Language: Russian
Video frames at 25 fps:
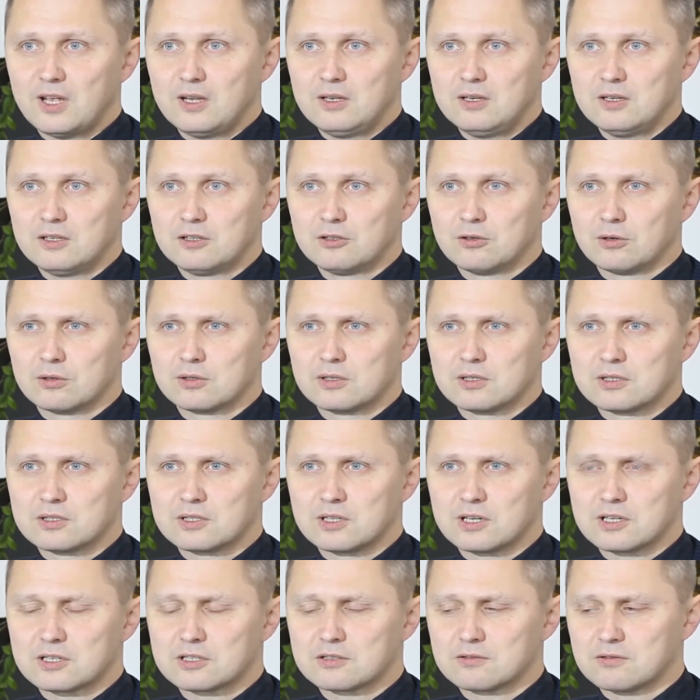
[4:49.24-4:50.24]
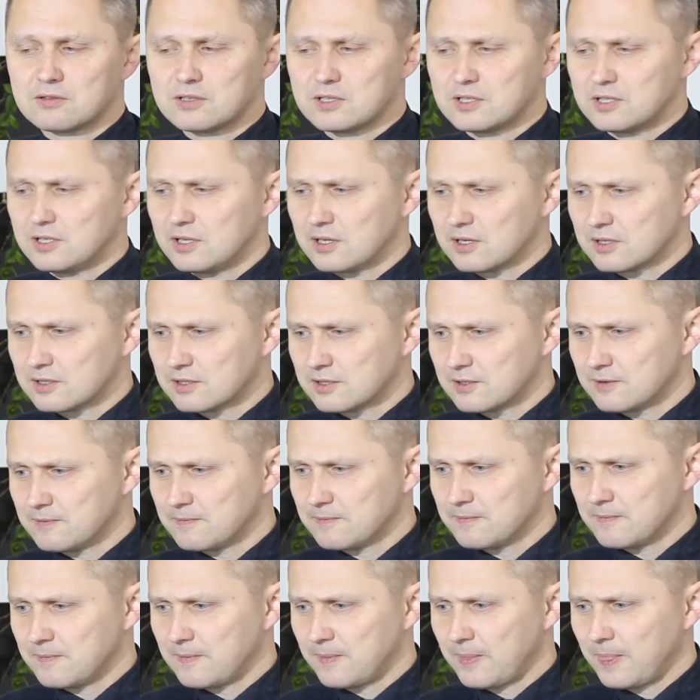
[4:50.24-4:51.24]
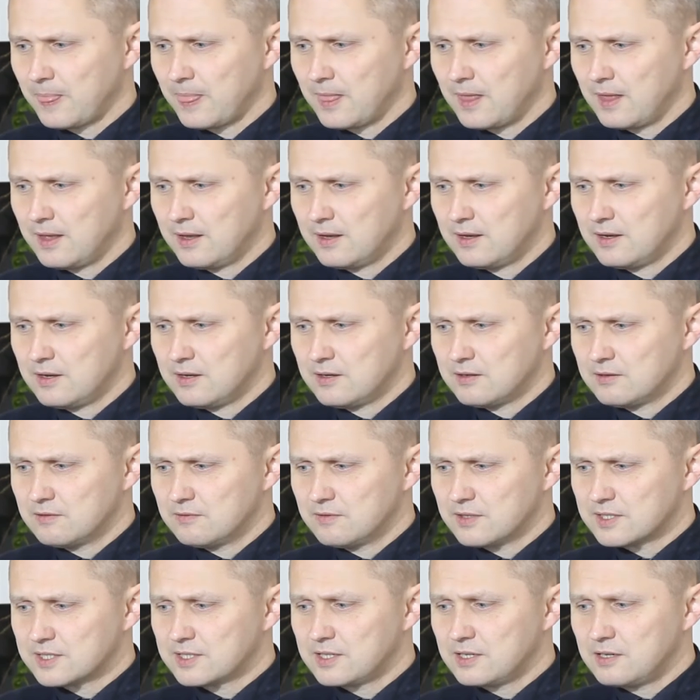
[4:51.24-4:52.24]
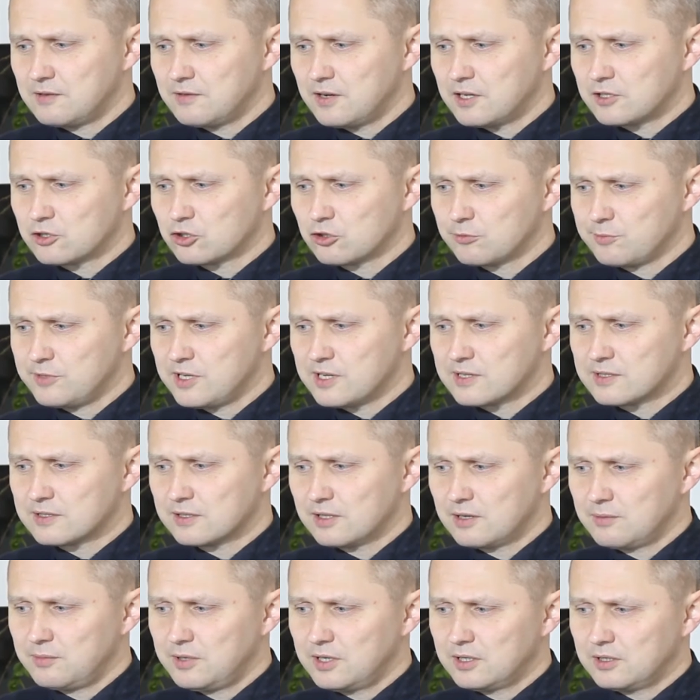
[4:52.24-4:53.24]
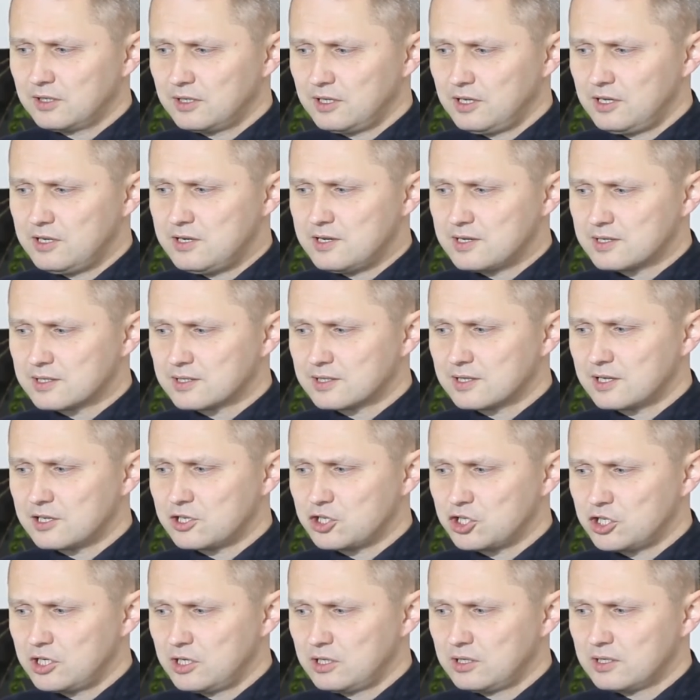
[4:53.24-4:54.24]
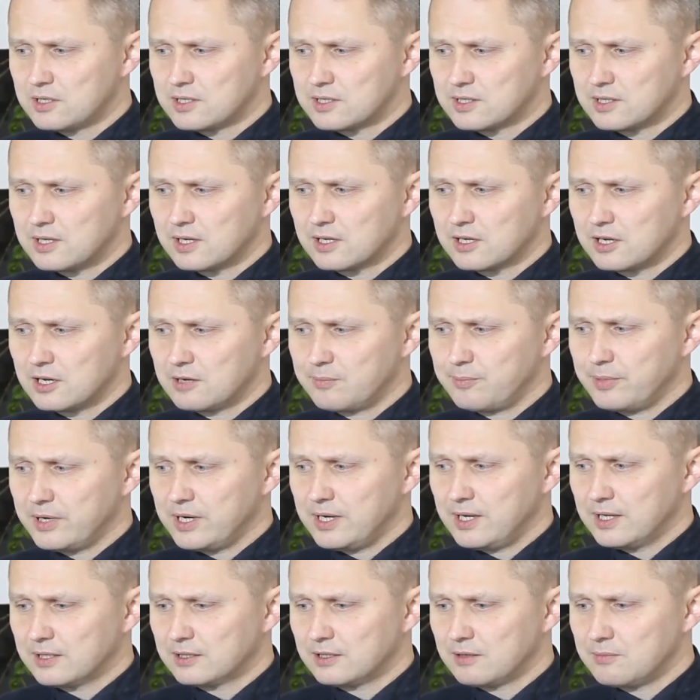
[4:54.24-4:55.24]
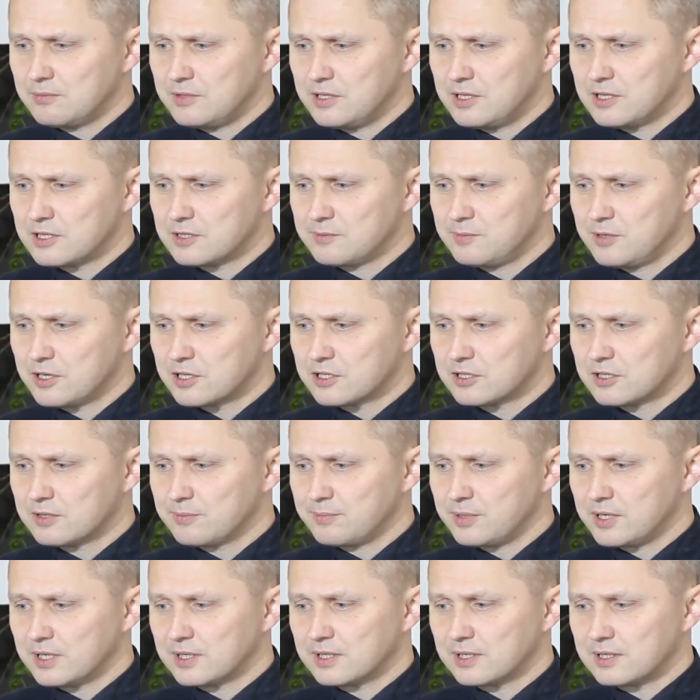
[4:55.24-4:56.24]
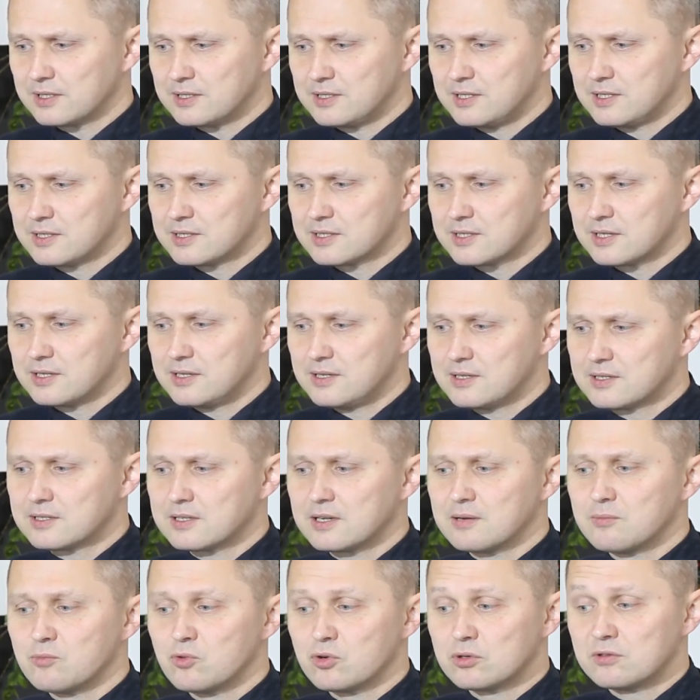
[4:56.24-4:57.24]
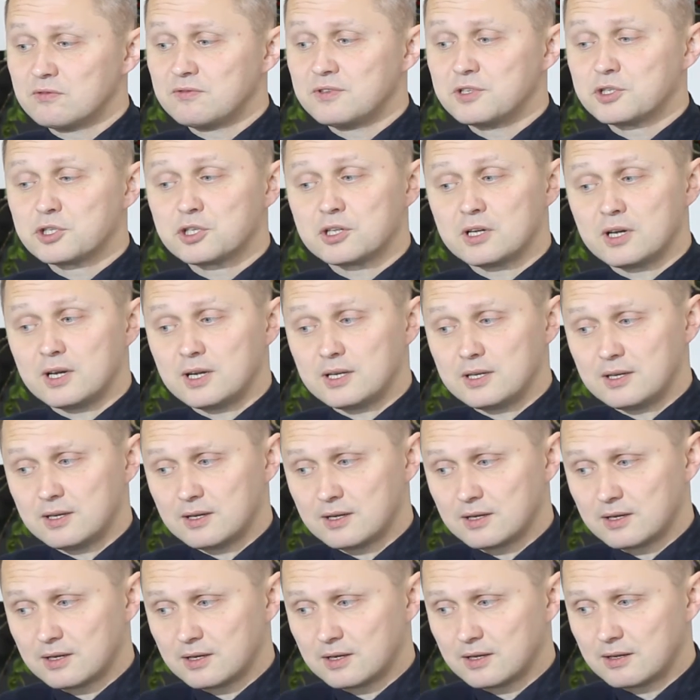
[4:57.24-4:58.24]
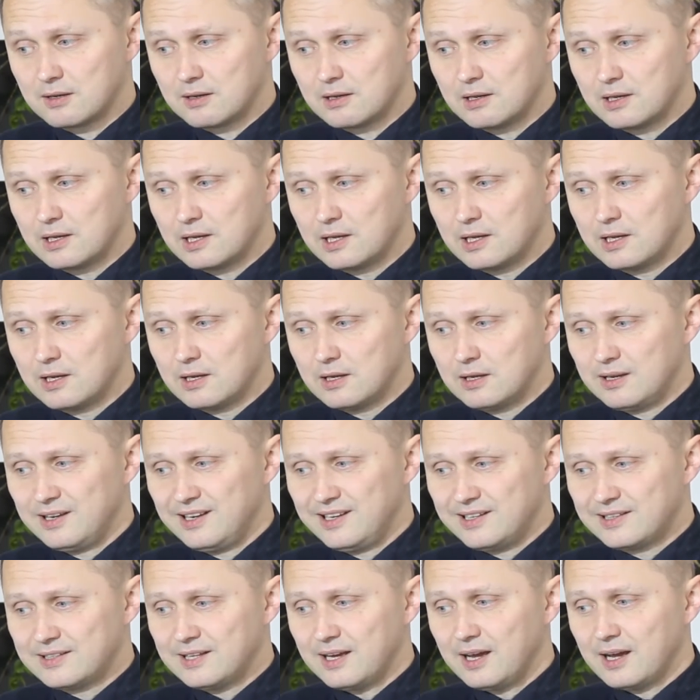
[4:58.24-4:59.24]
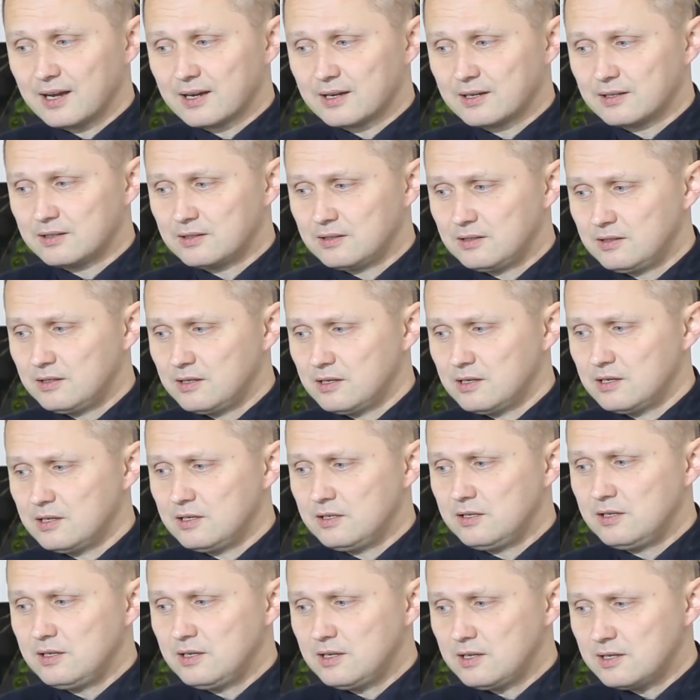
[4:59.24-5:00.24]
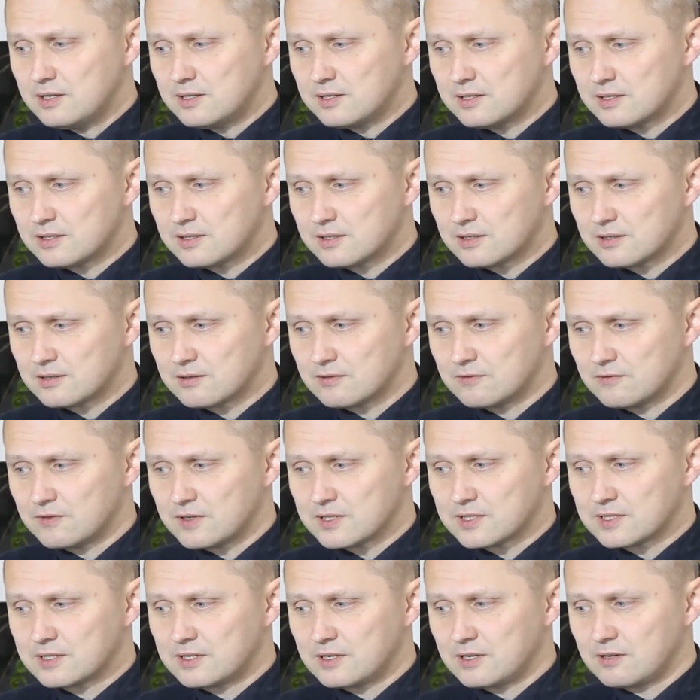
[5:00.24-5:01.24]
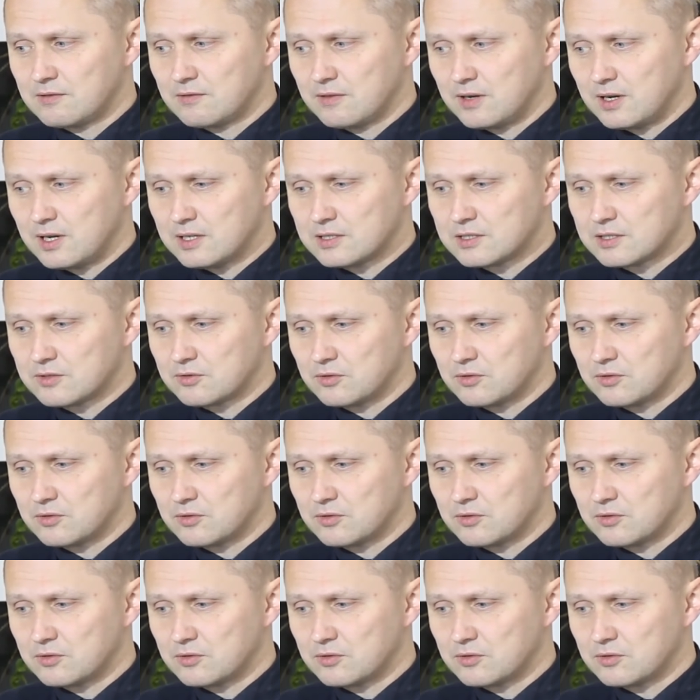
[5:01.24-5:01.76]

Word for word: не тот из нашего сердца. Возгревать, чтобы не ослабело и не истощилось, так как при этом неизбежно прекратится и само движение. Итак, не ленись, возгревать